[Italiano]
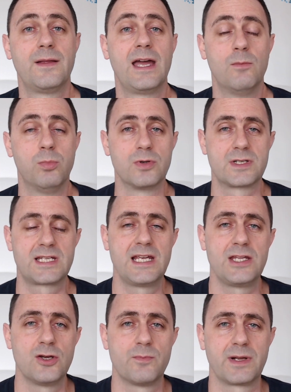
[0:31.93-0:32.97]
È un buon
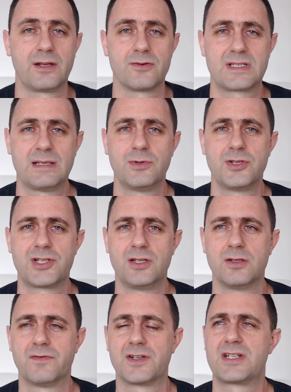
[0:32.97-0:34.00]
segno perché non stiamo
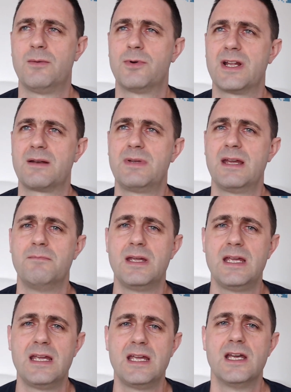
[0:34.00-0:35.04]
dicendo facciamo un
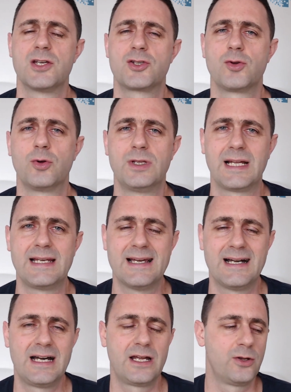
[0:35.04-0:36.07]
Airbnb solo
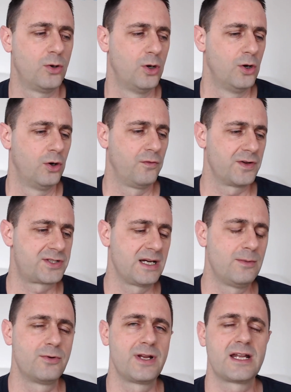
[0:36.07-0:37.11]
italiano o
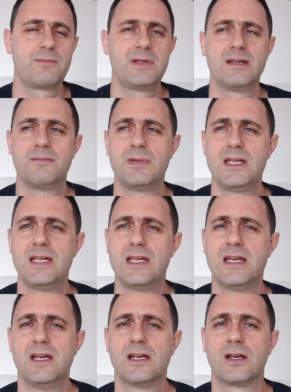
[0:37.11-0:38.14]
facciamo un
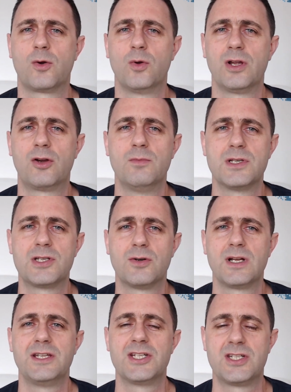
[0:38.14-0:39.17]
Airbnb con le commissioni
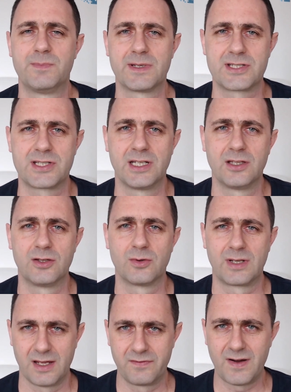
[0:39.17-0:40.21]
al 10%,
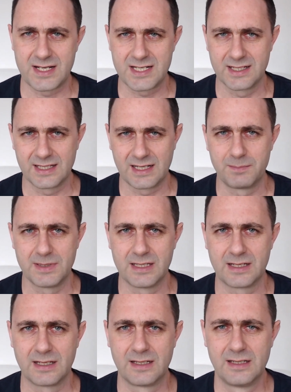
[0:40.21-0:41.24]
che è facile da
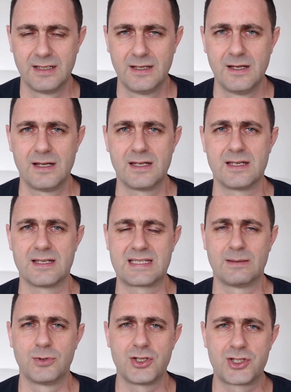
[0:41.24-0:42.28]
capire. Eh,
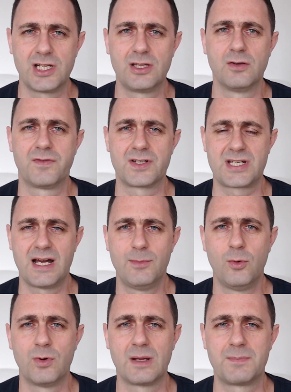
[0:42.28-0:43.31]
stiamo dicendo facciamo
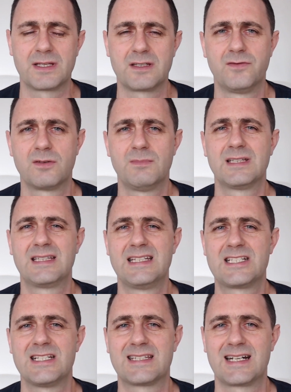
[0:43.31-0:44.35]
una piattaforma
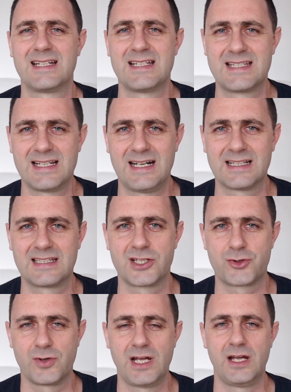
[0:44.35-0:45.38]
decentralizzata,
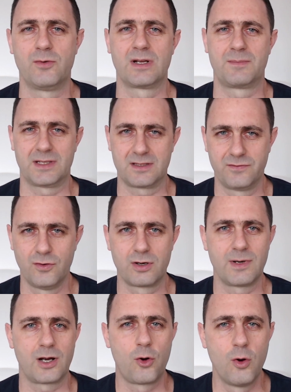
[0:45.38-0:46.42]
cioè una
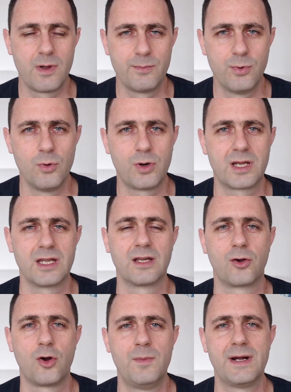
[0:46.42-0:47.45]
piattaforma come
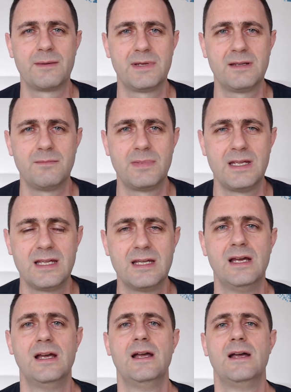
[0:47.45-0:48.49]
Booking, come Airbnb,
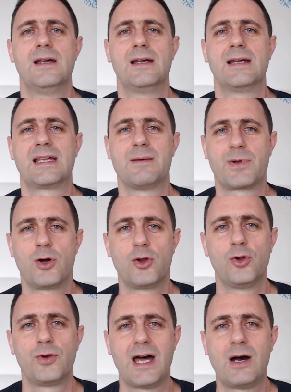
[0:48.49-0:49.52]
eh, che però
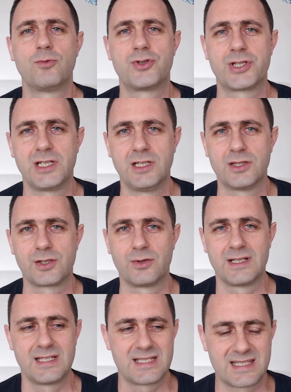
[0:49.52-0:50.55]
non ha un centro,
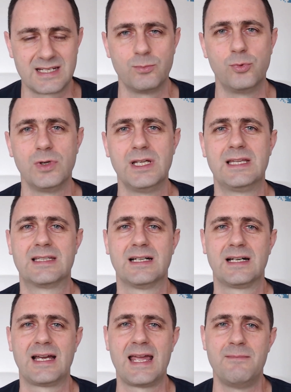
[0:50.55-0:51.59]
è
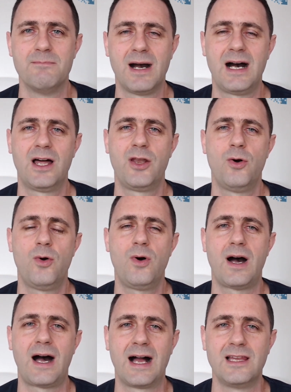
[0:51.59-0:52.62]
distribuita, è in
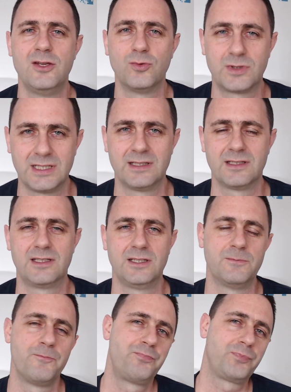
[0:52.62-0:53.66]
mano agli utenti